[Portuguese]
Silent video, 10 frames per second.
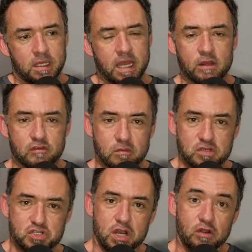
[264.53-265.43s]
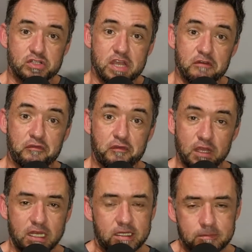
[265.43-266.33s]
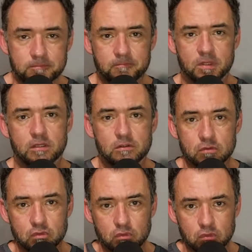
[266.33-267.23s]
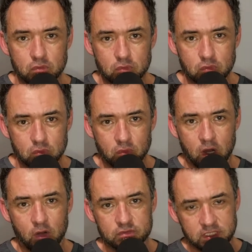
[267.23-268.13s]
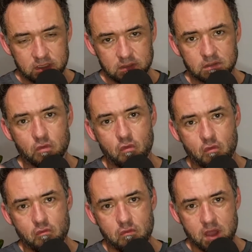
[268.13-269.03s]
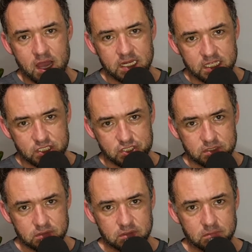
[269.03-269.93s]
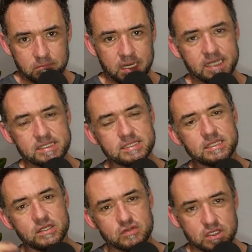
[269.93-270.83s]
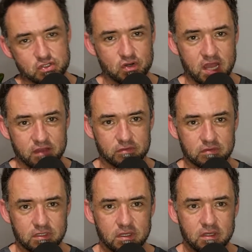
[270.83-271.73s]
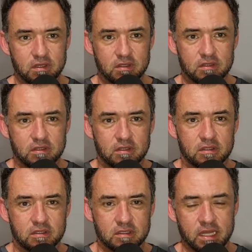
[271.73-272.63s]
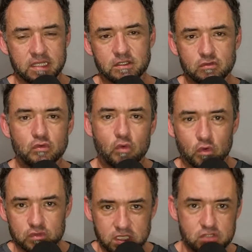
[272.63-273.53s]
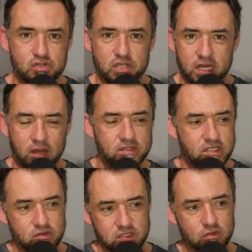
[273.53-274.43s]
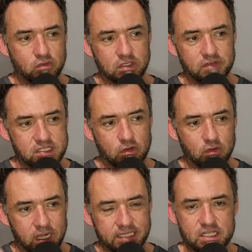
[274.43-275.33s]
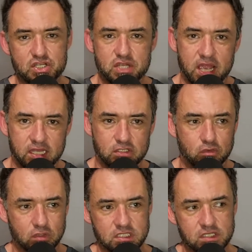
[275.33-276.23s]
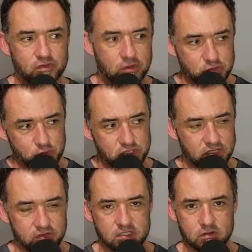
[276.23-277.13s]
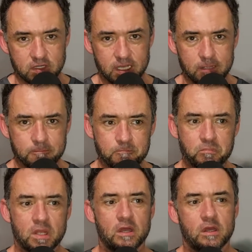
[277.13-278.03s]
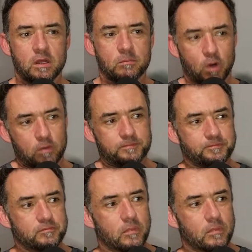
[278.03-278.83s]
E aí nós temos a Charlotte, que é filha do Alden com a Lídia, mas isso é questionável. Né? Dentro de um contexto geral, essa situação toda vai ser colocada em xeque de todas as formas possíveis, ok? Bom,